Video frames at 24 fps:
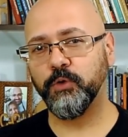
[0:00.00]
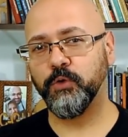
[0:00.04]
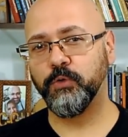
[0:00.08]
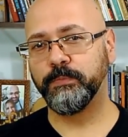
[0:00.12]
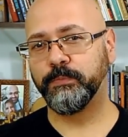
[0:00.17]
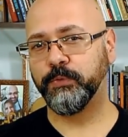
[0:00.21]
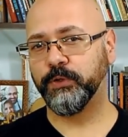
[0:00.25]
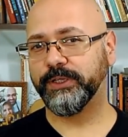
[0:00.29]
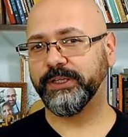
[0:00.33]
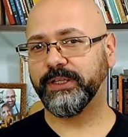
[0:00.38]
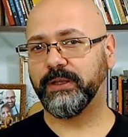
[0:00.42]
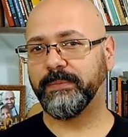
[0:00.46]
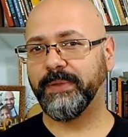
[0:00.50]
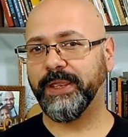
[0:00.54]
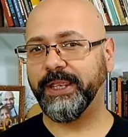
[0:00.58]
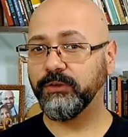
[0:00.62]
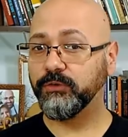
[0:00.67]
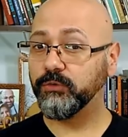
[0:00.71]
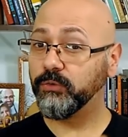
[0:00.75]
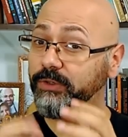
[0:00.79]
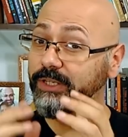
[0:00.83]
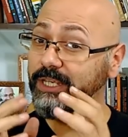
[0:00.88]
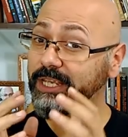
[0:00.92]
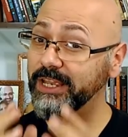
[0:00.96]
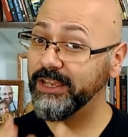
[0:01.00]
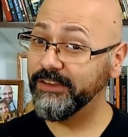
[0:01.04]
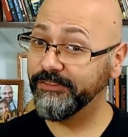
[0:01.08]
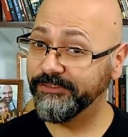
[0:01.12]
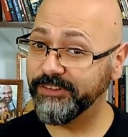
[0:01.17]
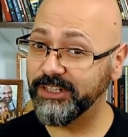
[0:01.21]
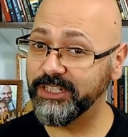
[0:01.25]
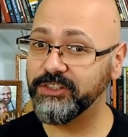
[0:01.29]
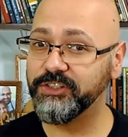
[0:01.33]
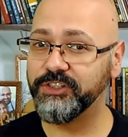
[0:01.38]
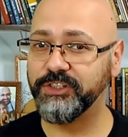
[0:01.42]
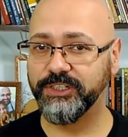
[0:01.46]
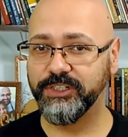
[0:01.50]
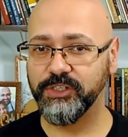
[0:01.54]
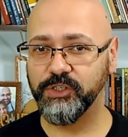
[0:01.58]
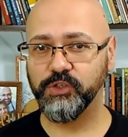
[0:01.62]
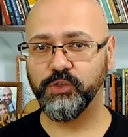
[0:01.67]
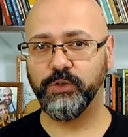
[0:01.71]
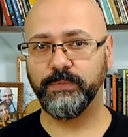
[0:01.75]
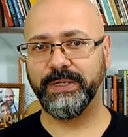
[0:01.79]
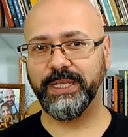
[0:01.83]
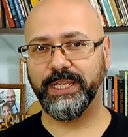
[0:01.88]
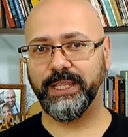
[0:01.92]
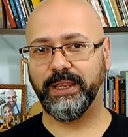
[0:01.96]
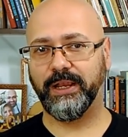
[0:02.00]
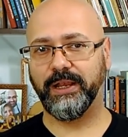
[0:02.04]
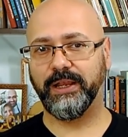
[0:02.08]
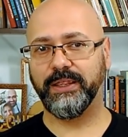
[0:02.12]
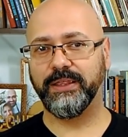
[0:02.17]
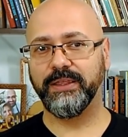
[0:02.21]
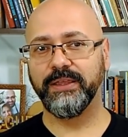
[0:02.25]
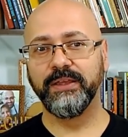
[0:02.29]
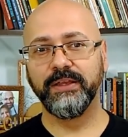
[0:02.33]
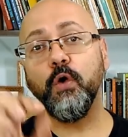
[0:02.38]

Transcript: comportamento e refletir sobre ele.